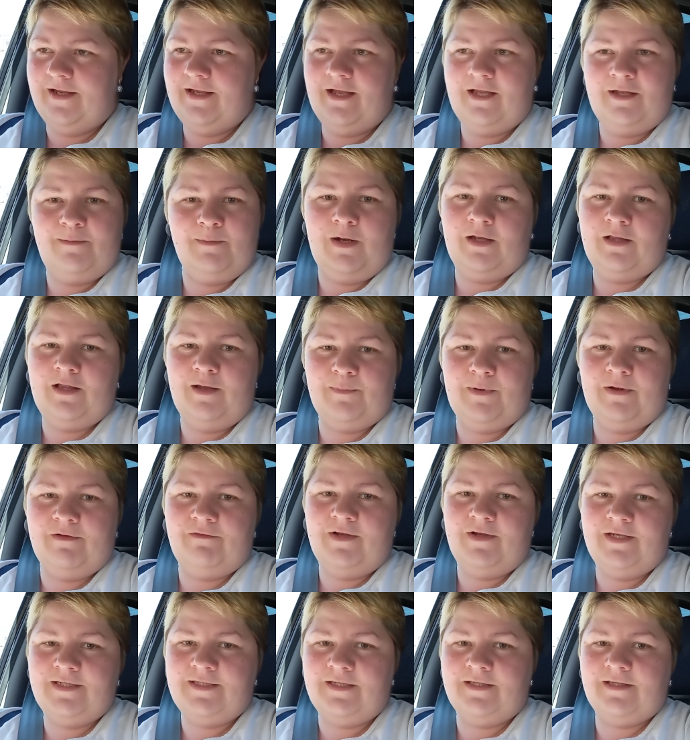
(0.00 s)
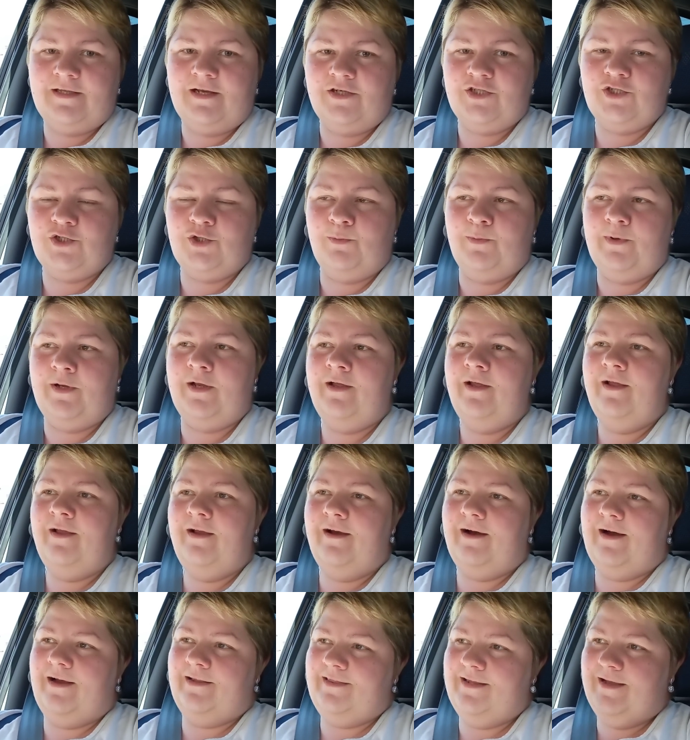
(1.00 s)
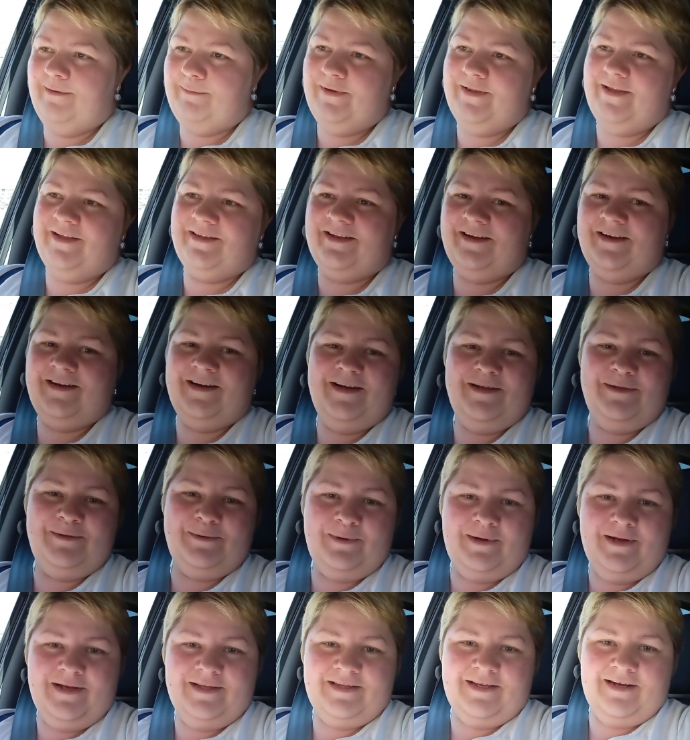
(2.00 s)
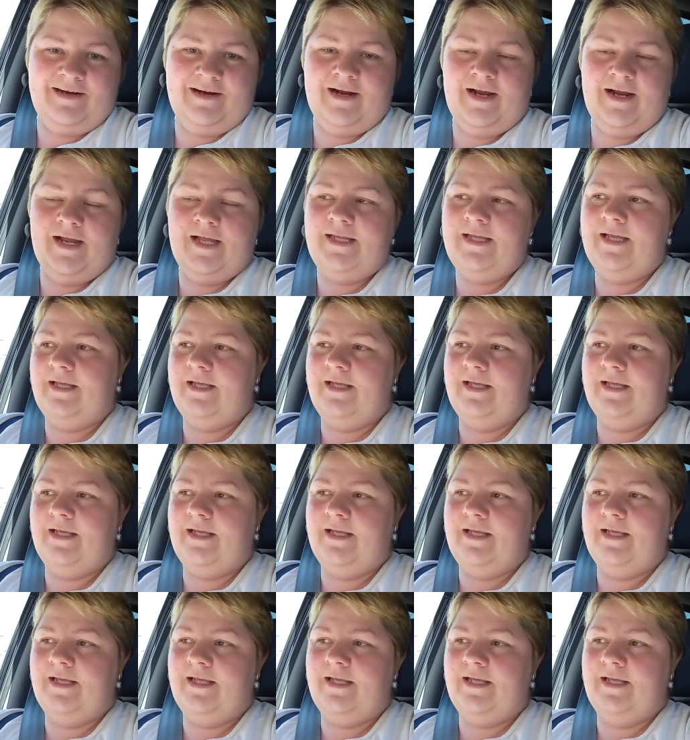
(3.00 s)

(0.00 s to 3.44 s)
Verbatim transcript: я не могла повесить так, чтобы одна была такая, другая такая.